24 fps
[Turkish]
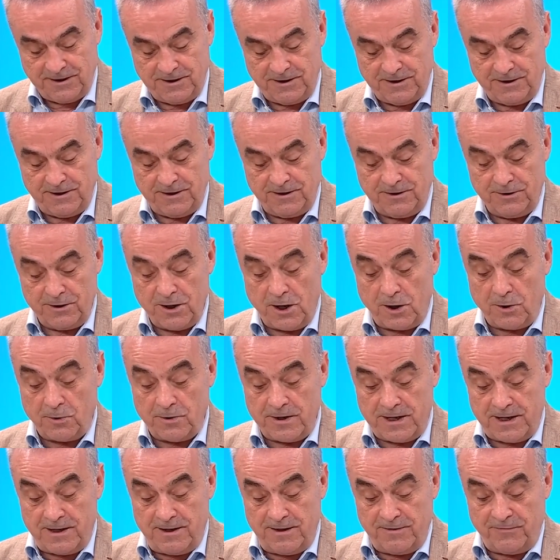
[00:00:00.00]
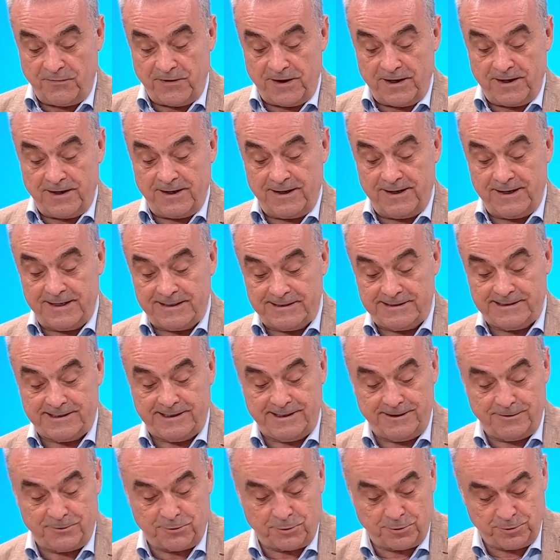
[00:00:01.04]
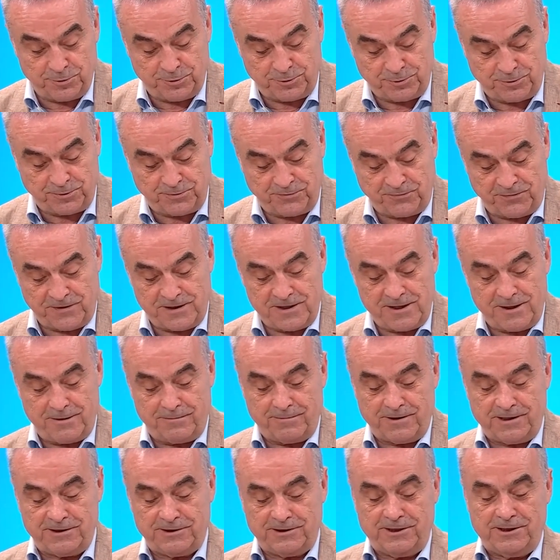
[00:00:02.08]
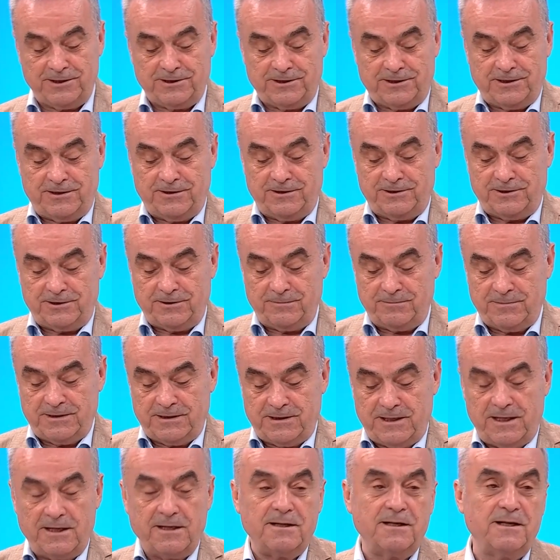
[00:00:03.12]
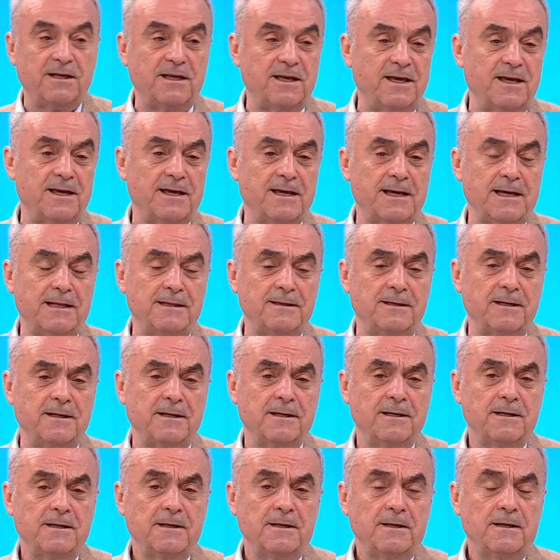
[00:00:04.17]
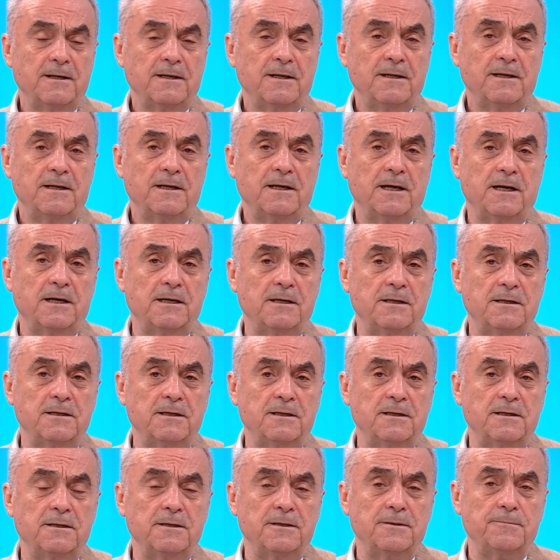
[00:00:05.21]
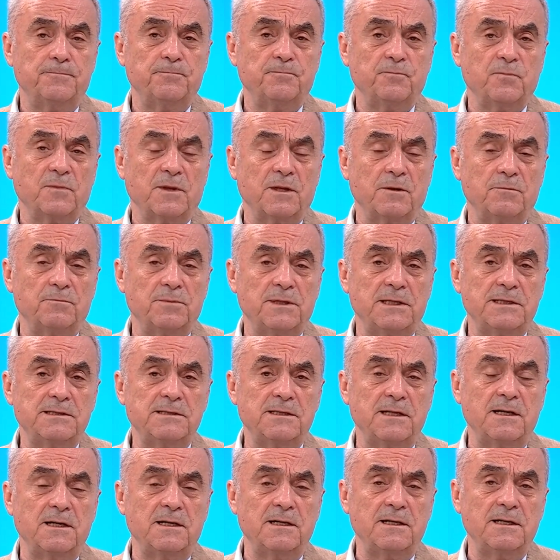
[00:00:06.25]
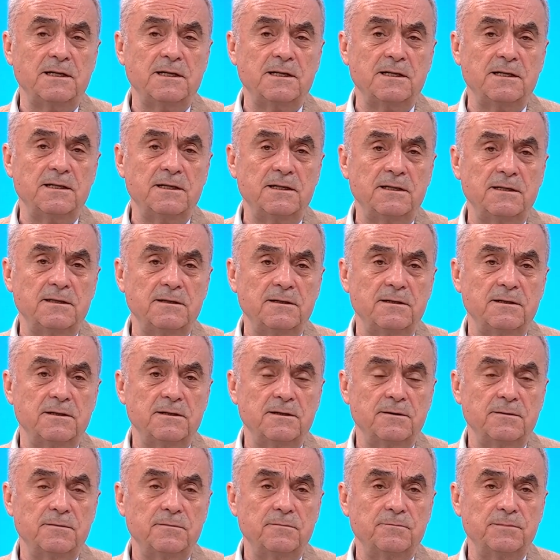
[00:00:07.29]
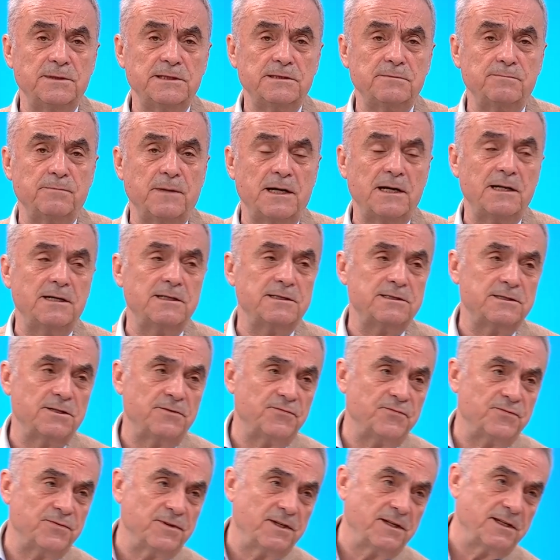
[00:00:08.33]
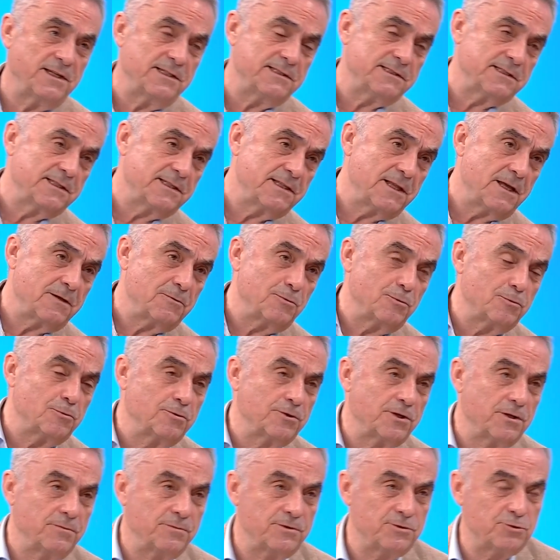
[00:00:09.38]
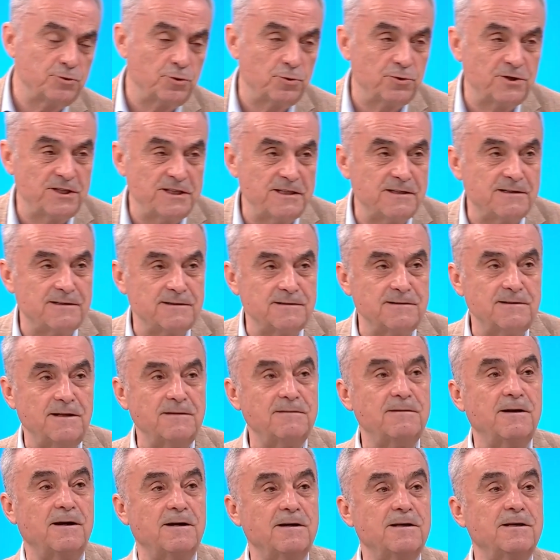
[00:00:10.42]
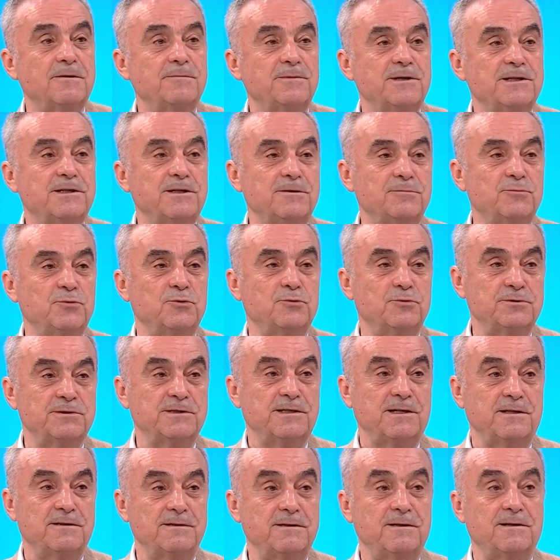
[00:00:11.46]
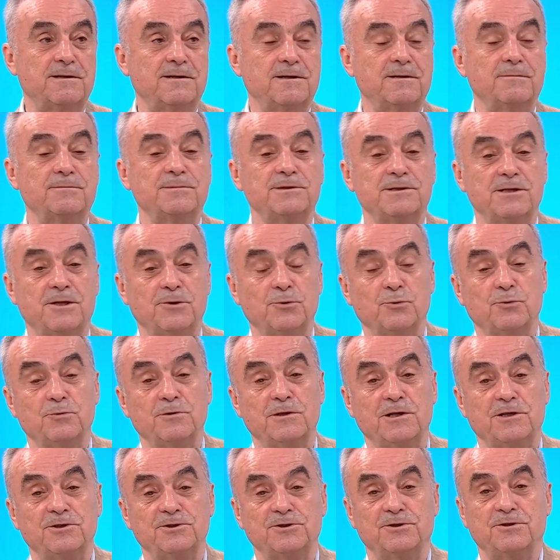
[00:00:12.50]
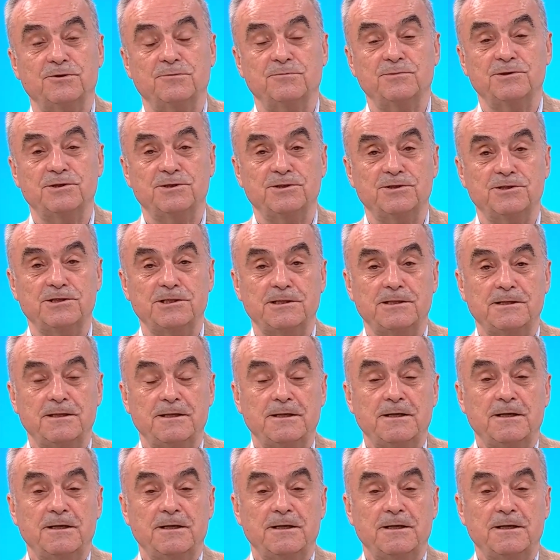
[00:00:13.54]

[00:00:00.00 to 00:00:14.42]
E, ee, Navel Ferrezi'yi konuştuk Fenerbahçe için. Şimdi de Henrique'ye geldik. Yani e, Brezilya Ligi'ni e, biz maalesef eskiden olduğu gibi çok yakından takip edemiyoruz. Kendi ligimize yoğunlaştığımız için.